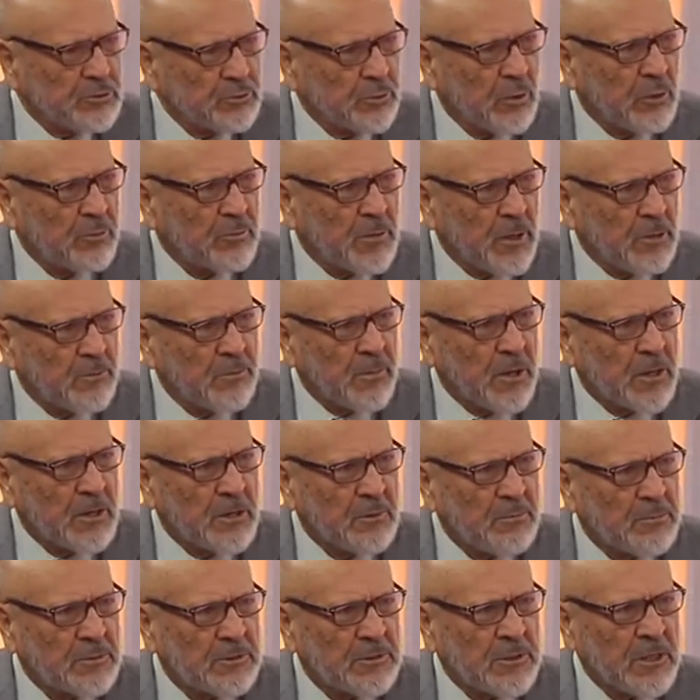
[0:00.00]
olmak
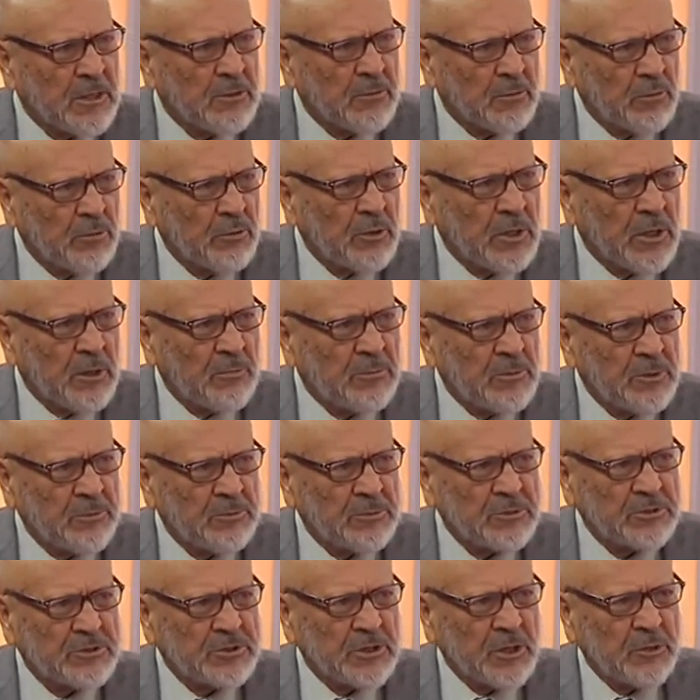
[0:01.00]
bakımından önemli
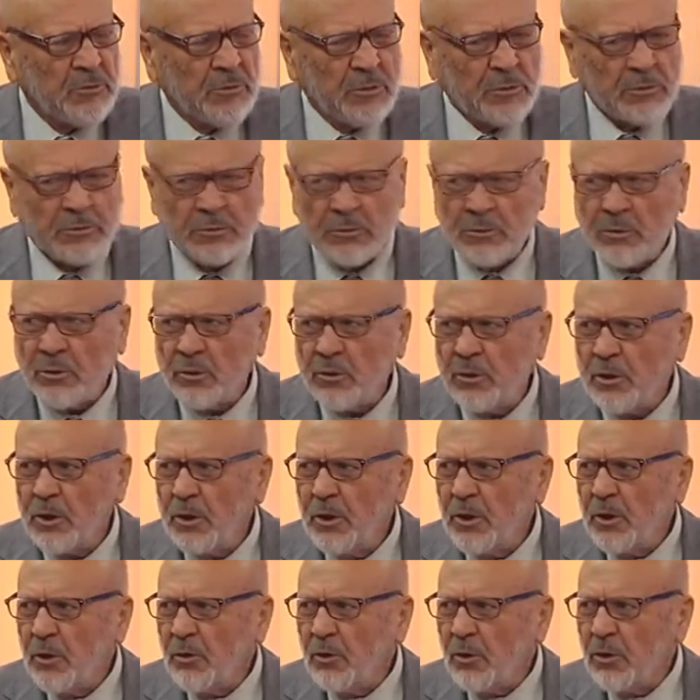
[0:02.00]
bir şey oldu.
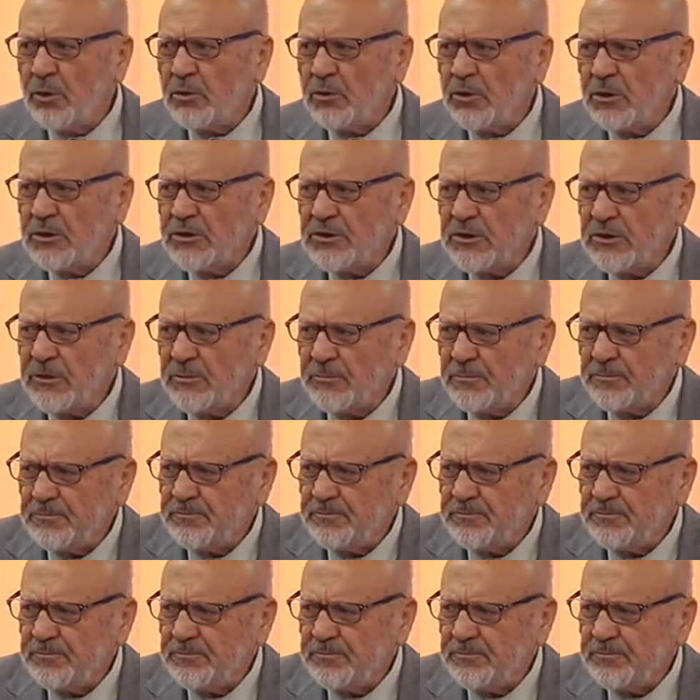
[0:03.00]
Onun için